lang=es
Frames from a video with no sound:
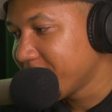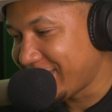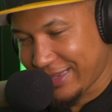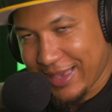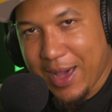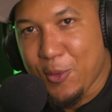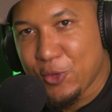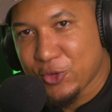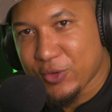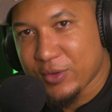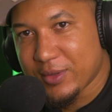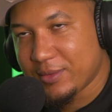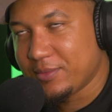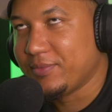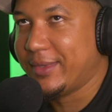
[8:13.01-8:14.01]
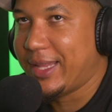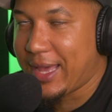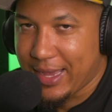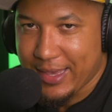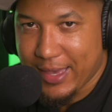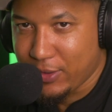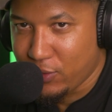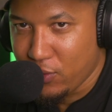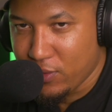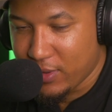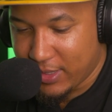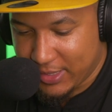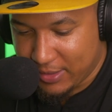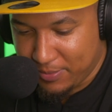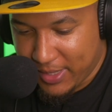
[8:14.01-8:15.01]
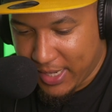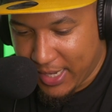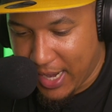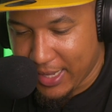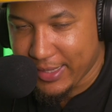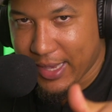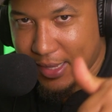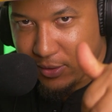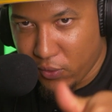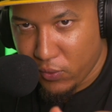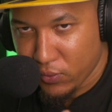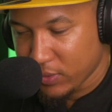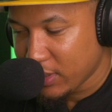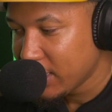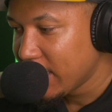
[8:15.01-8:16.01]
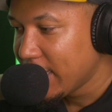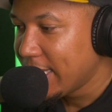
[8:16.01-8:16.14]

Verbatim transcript: Seamos a Jitun, ese es mi canal, Jitun.